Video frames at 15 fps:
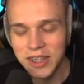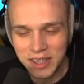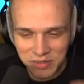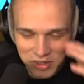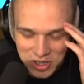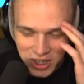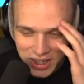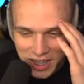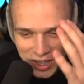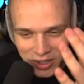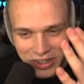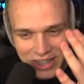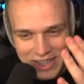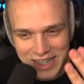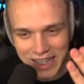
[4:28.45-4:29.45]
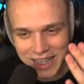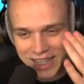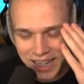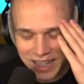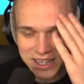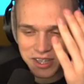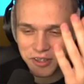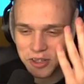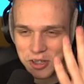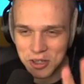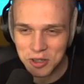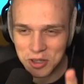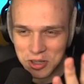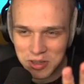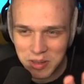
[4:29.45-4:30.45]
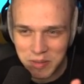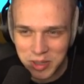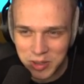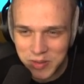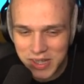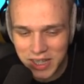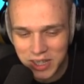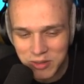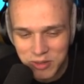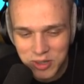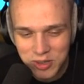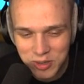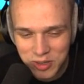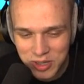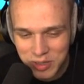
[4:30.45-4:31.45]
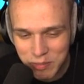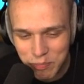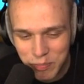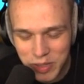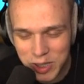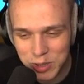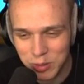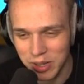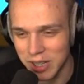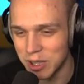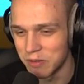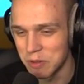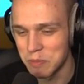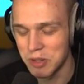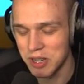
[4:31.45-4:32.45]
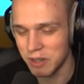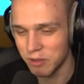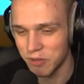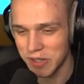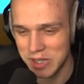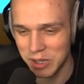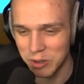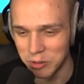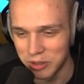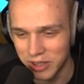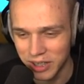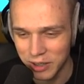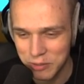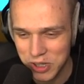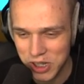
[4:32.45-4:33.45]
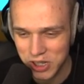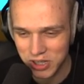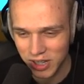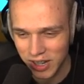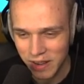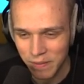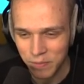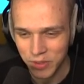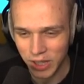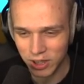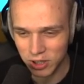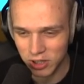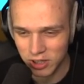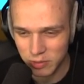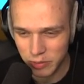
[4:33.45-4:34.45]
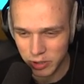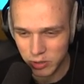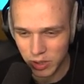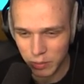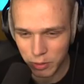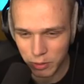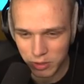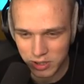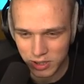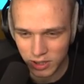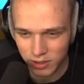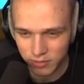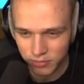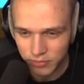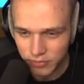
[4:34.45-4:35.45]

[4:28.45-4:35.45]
Ty masz takie chore ceny, jak 98 diamentów za jakimś, kurczę, miksturę do wypicia w dwie sekundy, no przecież, a co jest mikstura miłosna?